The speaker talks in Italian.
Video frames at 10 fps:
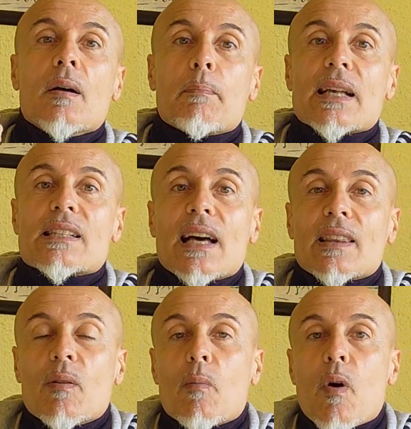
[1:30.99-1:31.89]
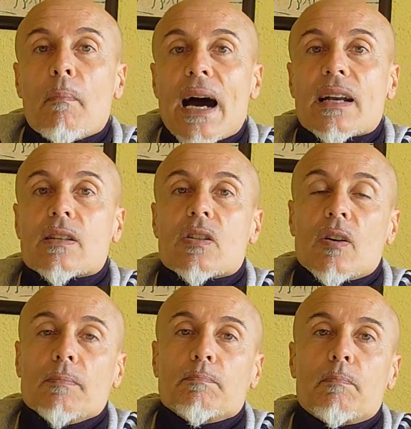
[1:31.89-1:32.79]
passate un buon
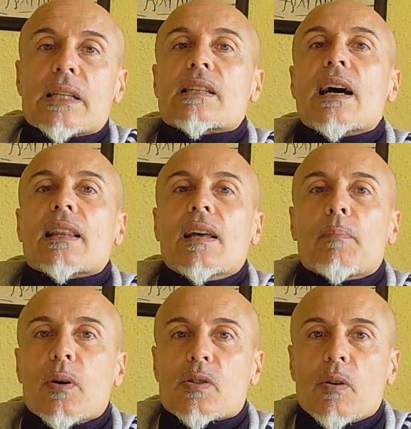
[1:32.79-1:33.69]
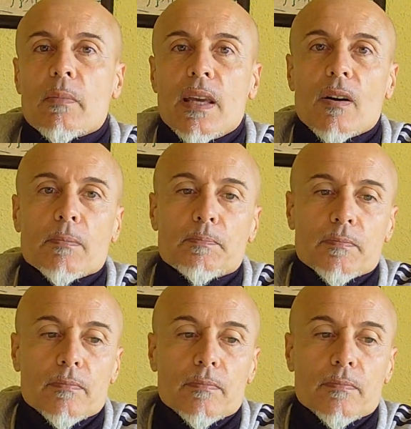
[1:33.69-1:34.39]
marzo, pescate al posto mio